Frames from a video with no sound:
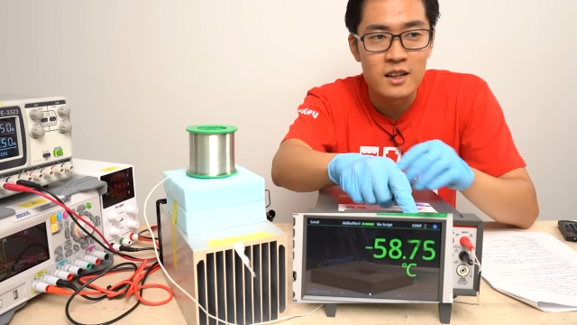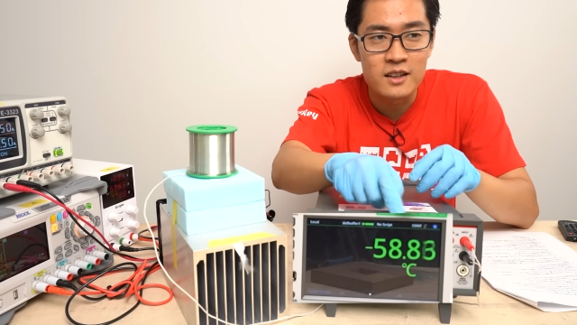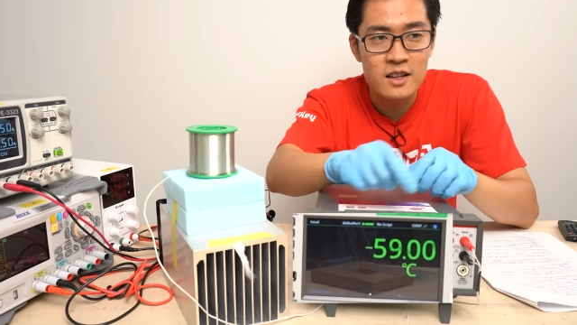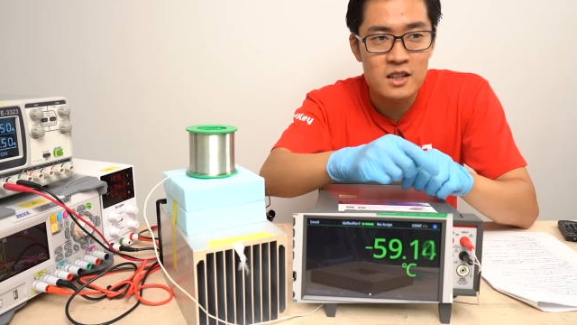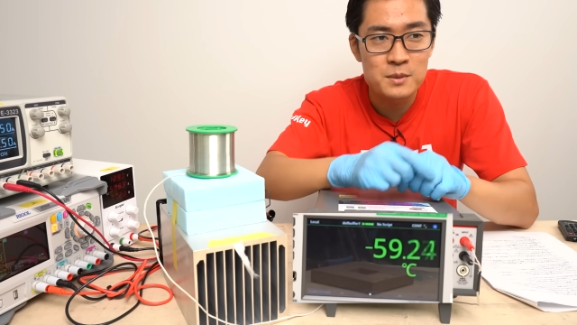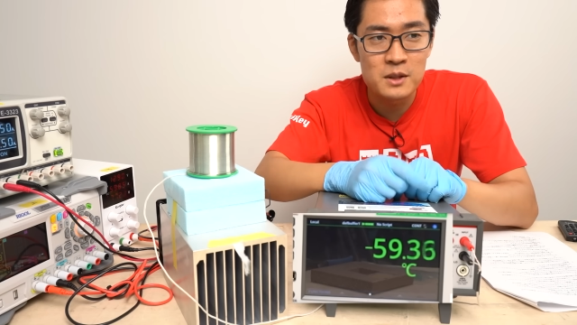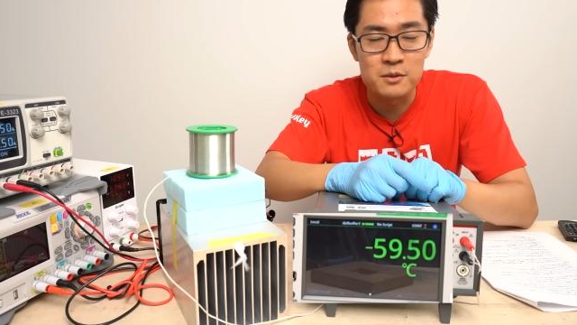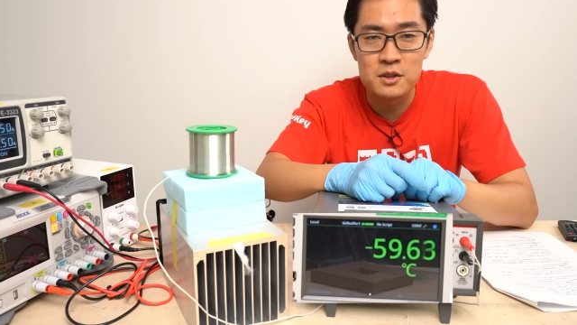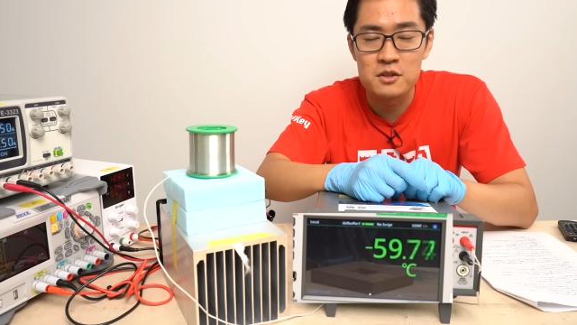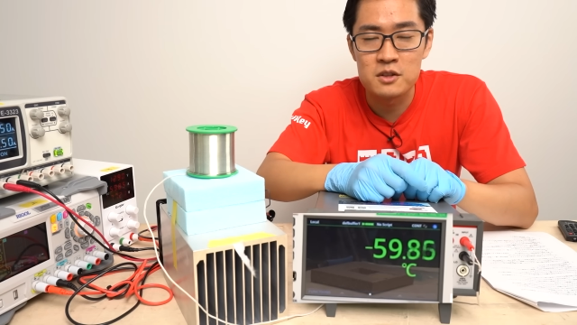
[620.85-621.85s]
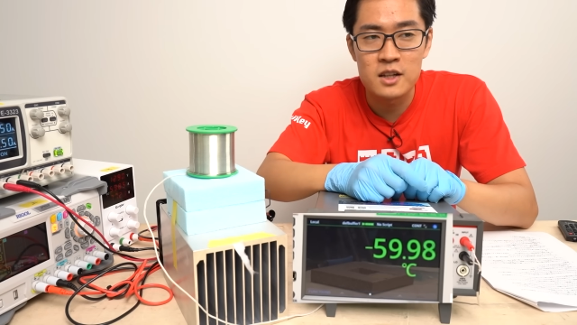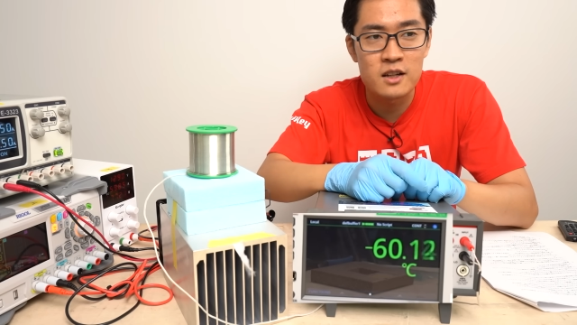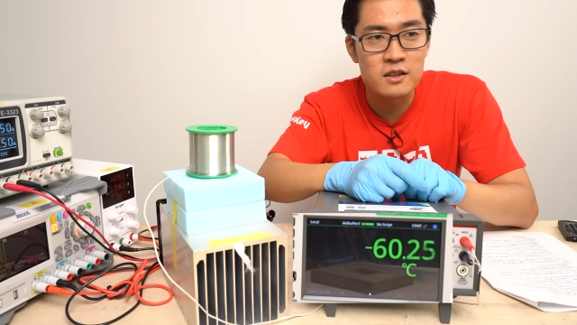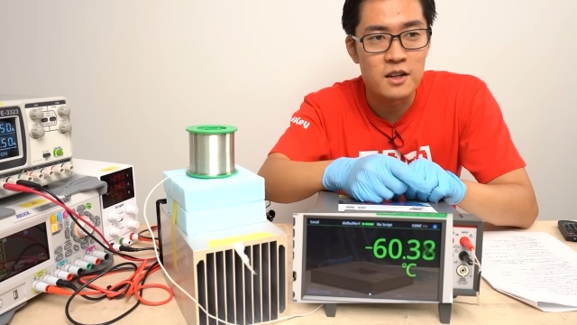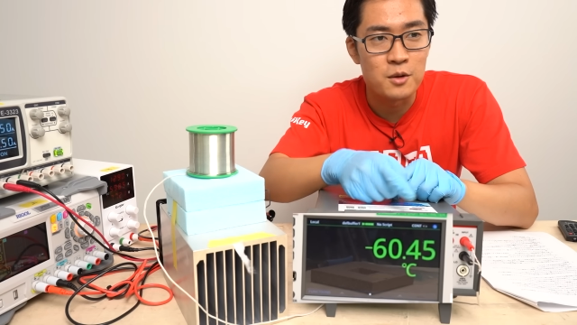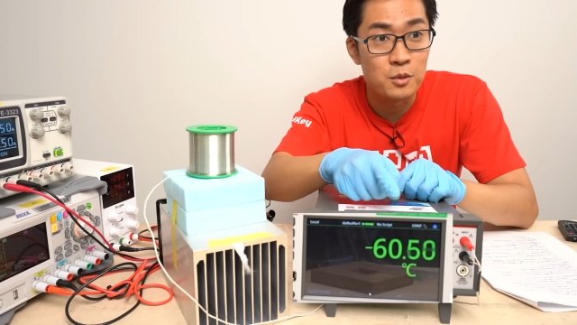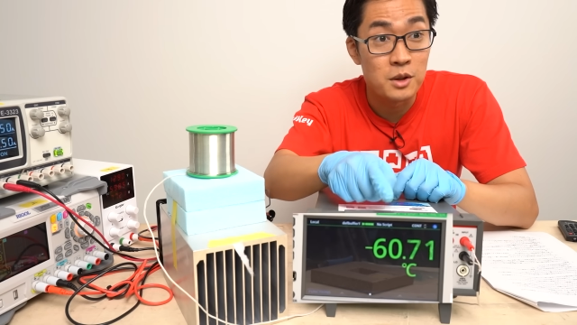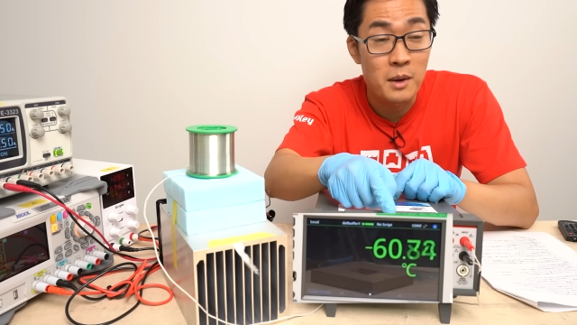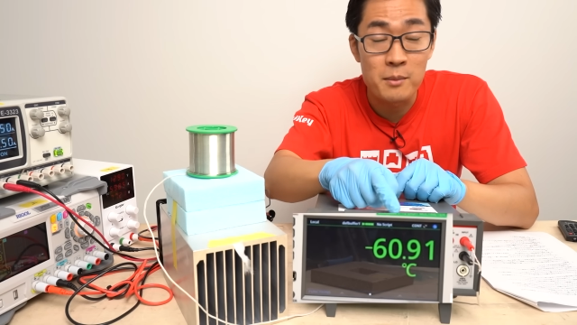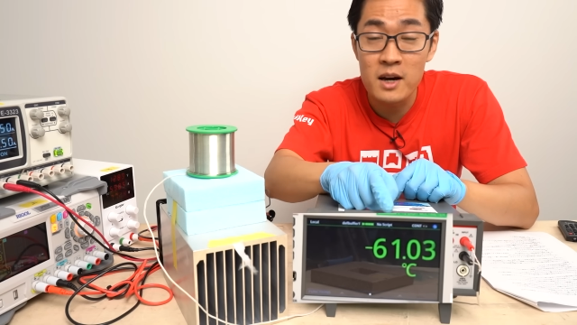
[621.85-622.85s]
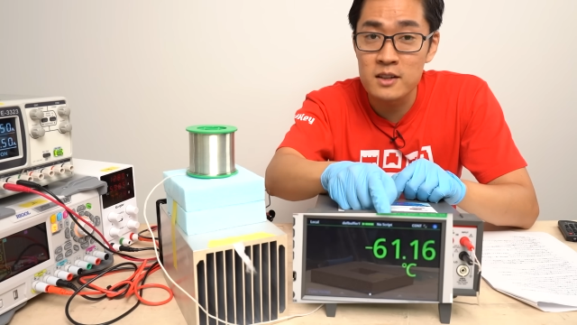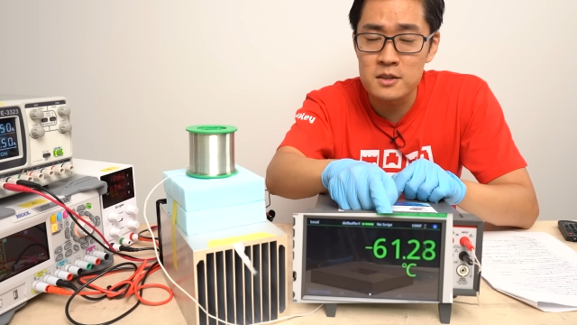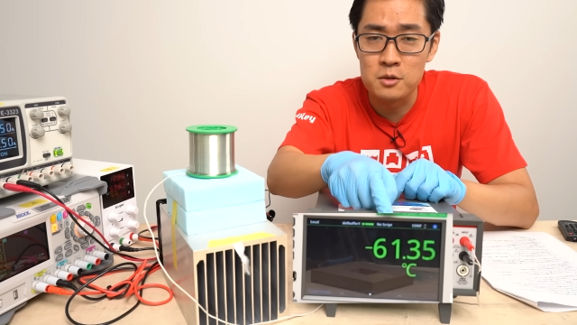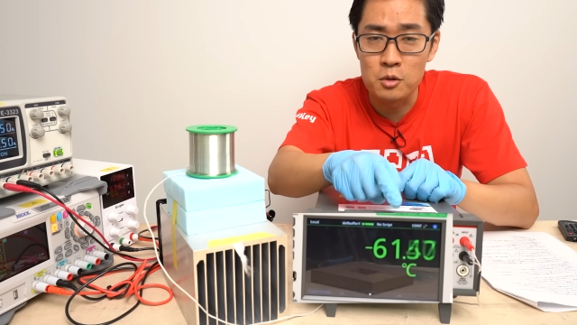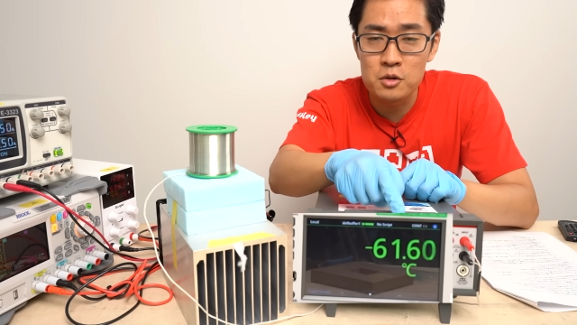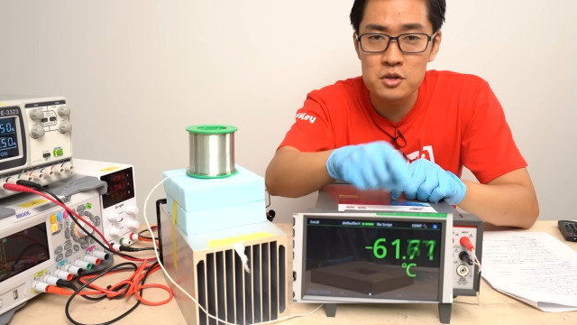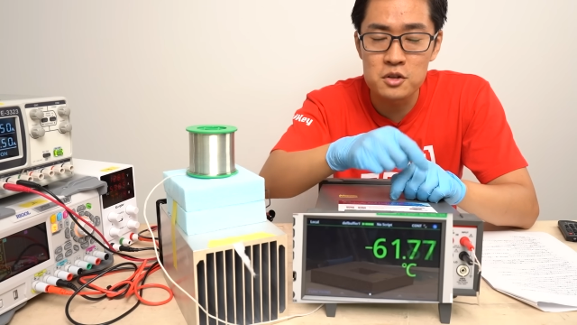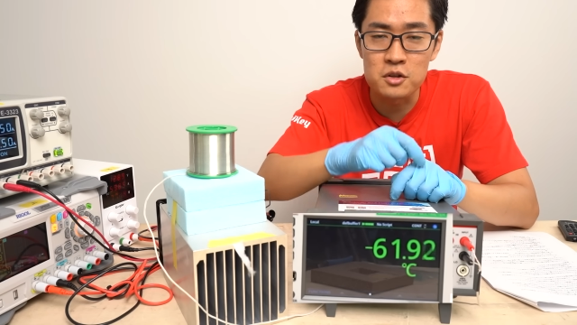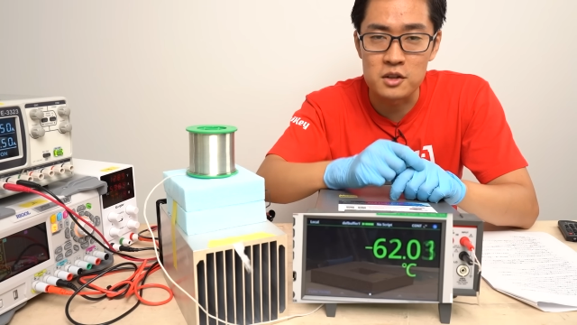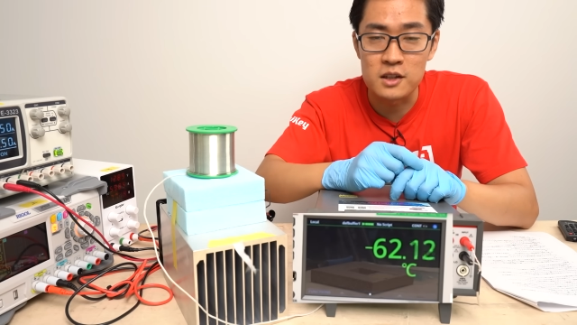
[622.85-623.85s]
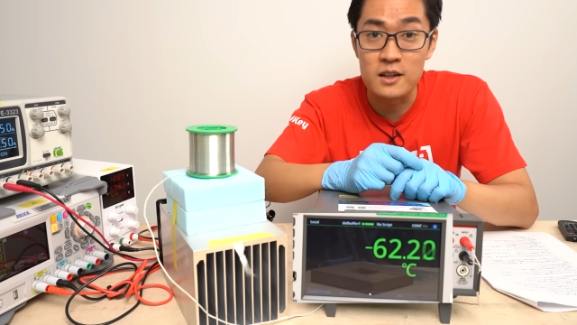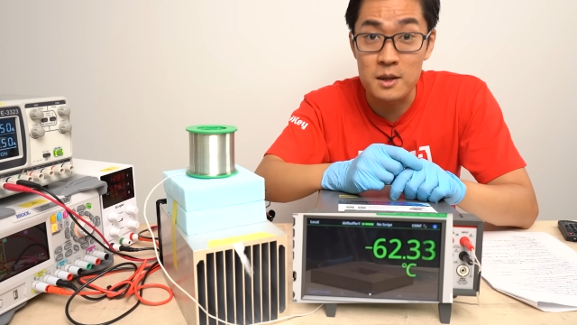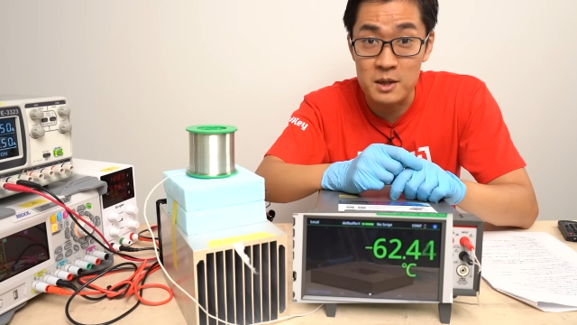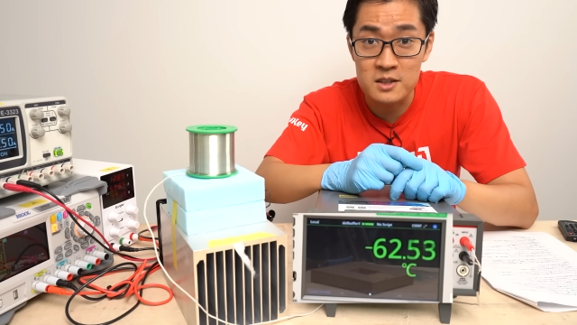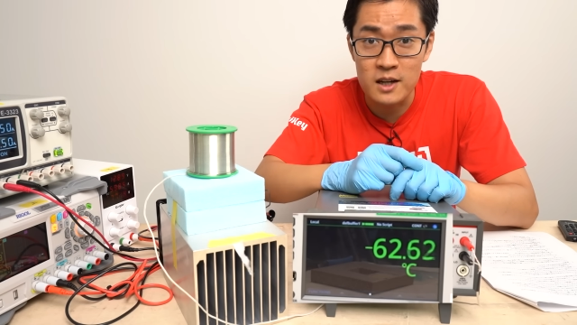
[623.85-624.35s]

低下スピードも非常に速くて、今マイナス60度になりまし